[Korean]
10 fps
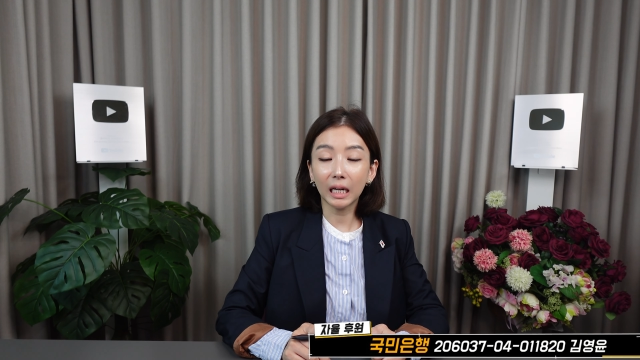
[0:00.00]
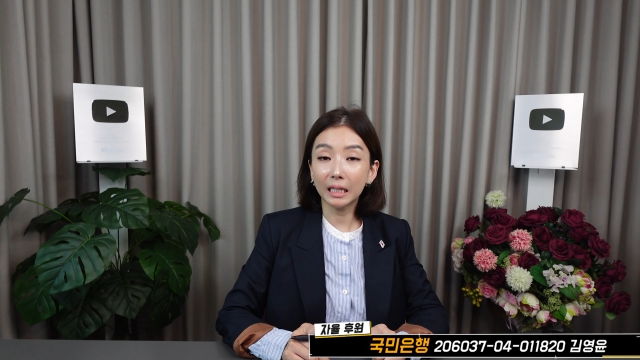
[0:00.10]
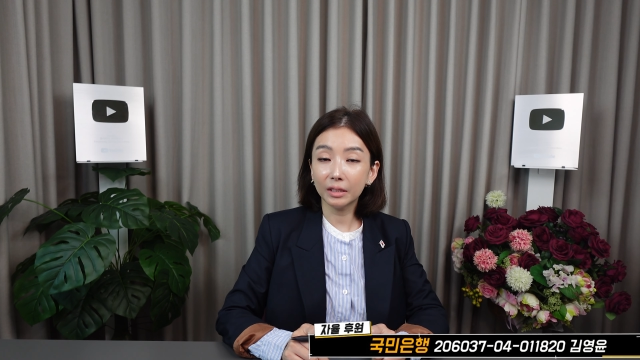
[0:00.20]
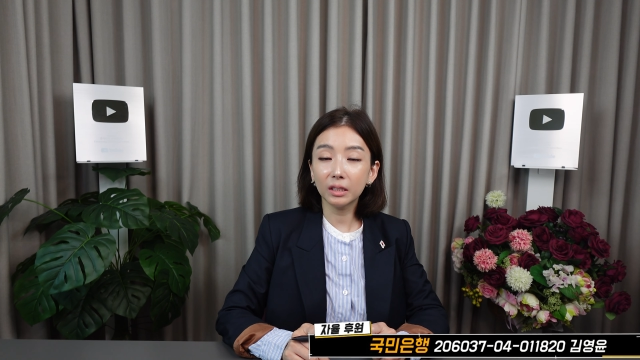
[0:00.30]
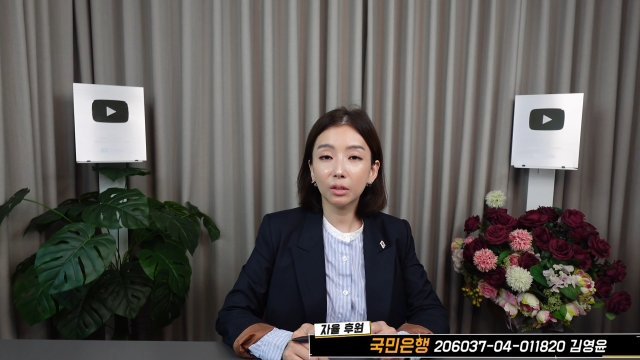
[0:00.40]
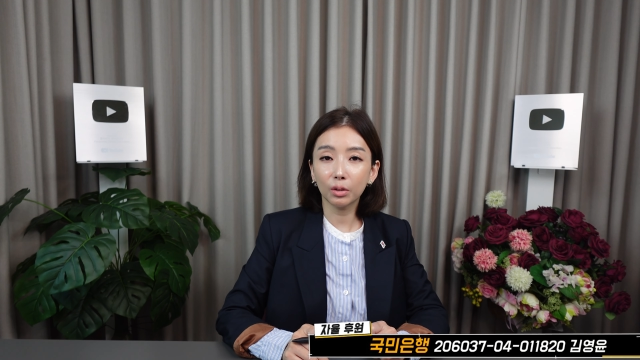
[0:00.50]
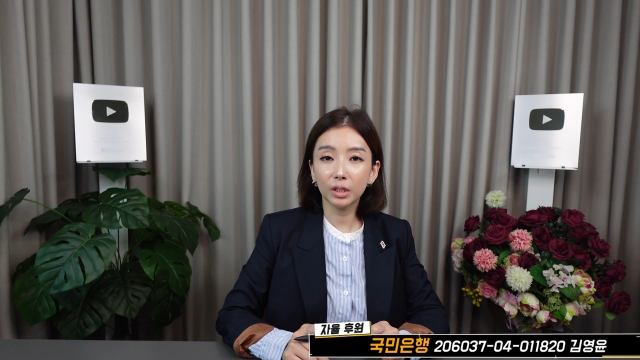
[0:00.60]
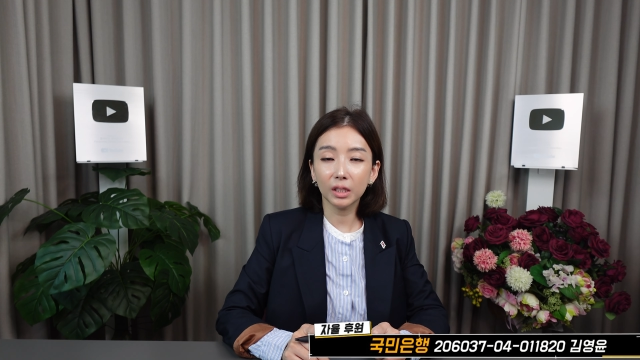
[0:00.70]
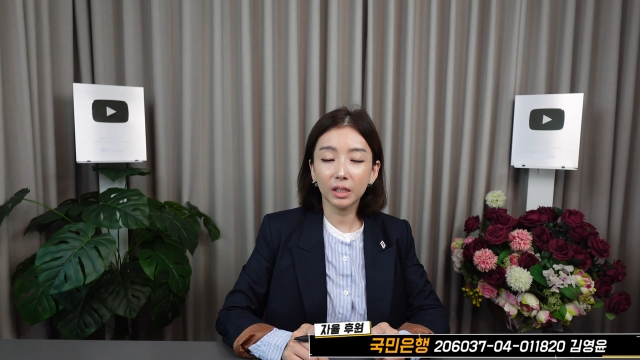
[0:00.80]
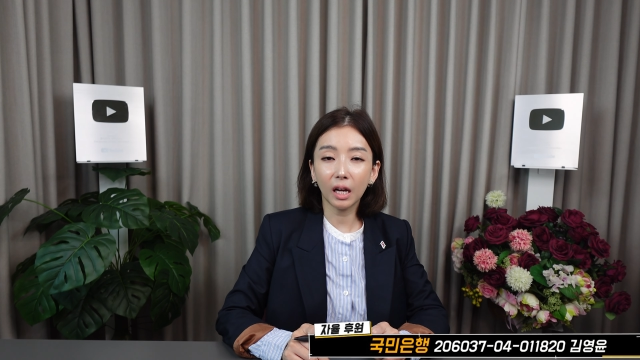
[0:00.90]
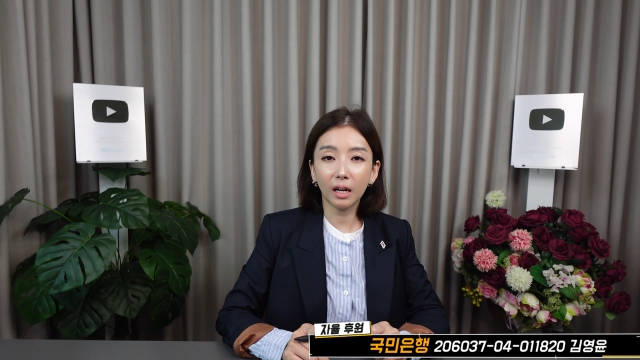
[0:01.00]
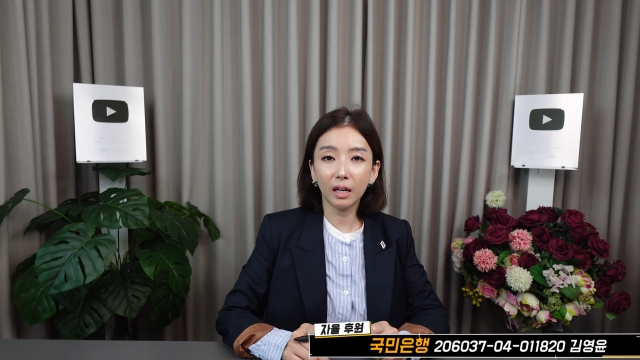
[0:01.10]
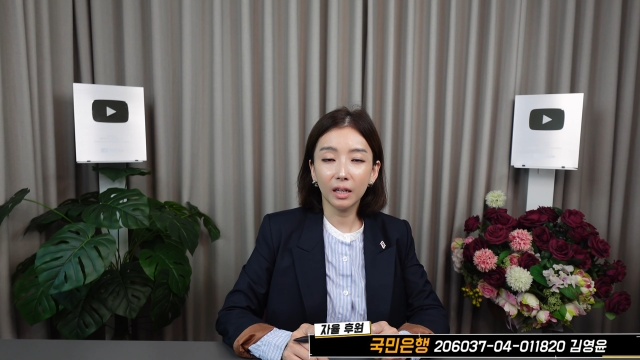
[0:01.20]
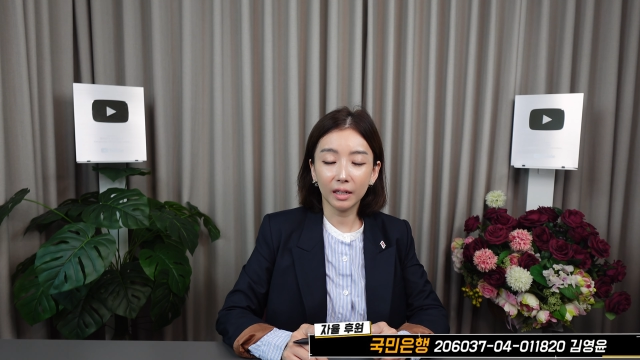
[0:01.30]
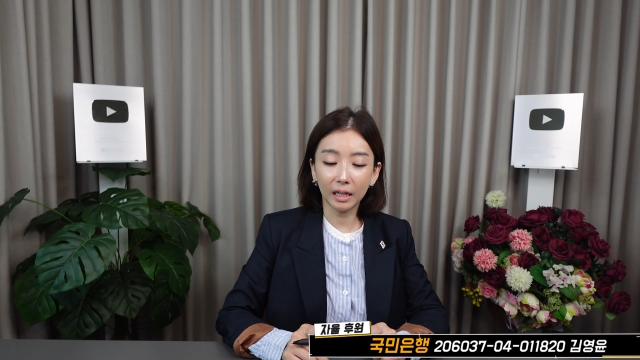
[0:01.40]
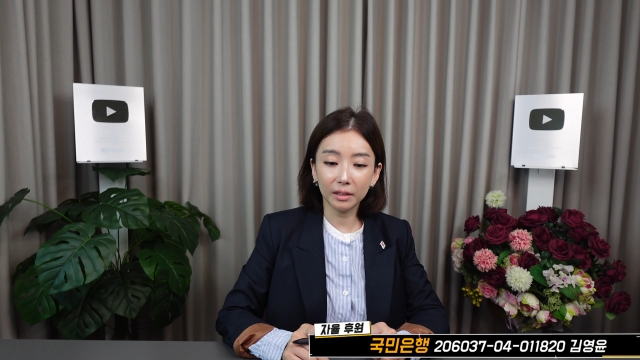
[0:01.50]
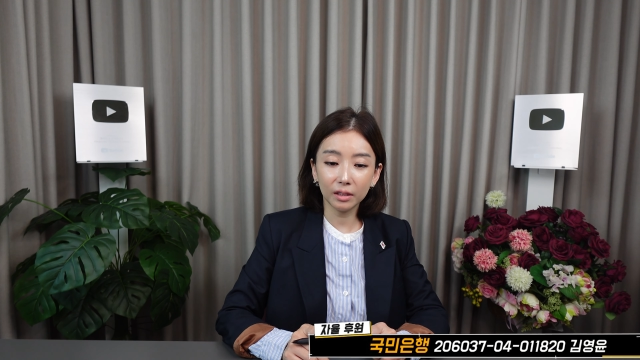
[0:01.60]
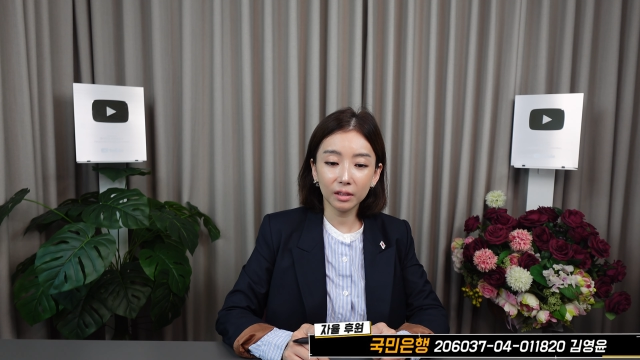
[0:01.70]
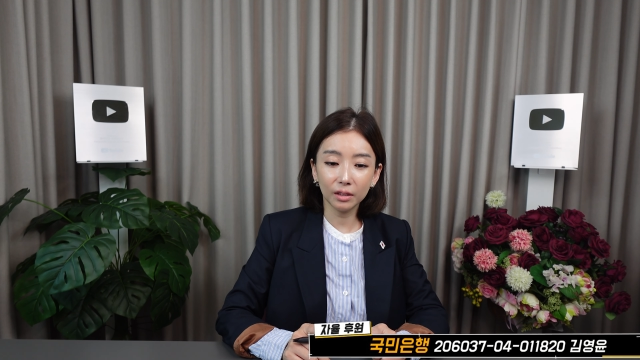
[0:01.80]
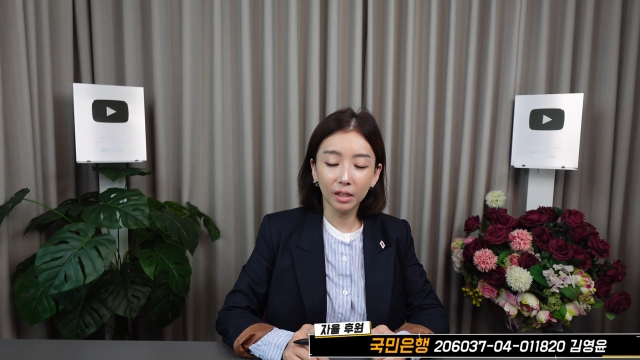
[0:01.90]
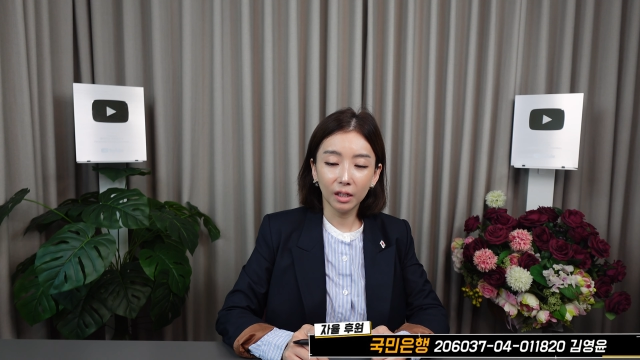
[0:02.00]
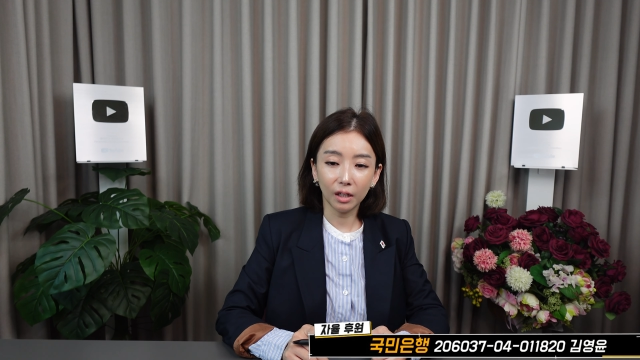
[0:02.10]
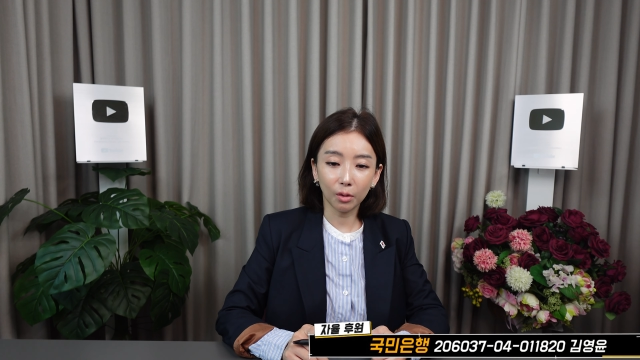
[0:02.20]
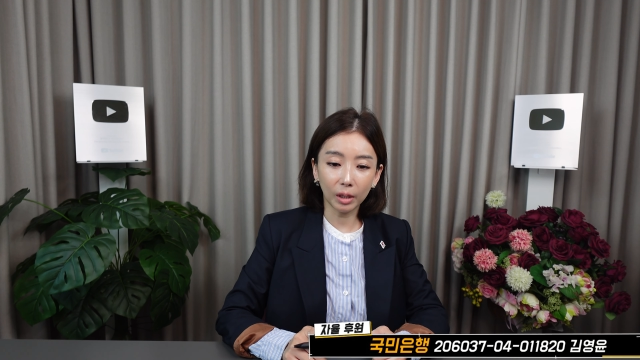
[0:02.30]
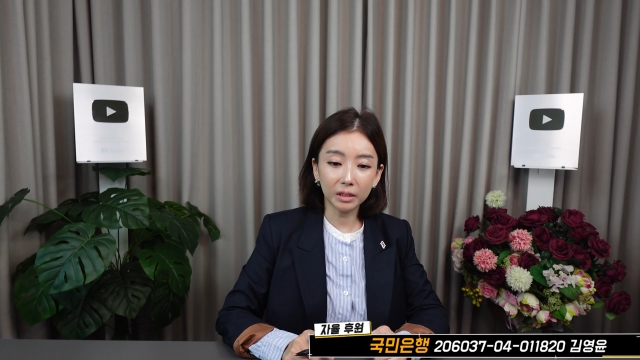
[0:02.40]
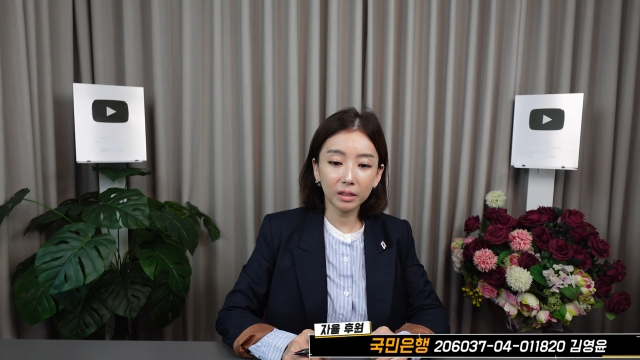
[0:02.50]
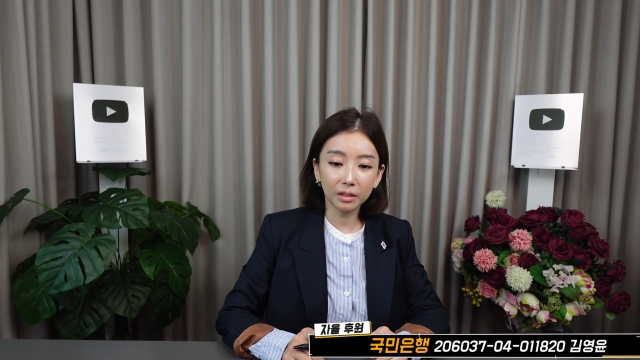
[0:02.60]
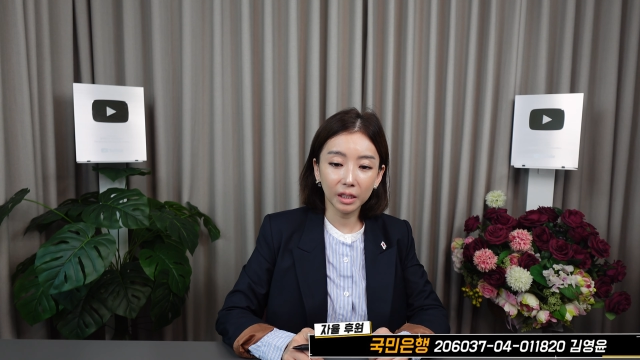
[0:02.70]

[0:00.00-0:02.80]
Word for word: 않을 것이다 라는 어, 관측을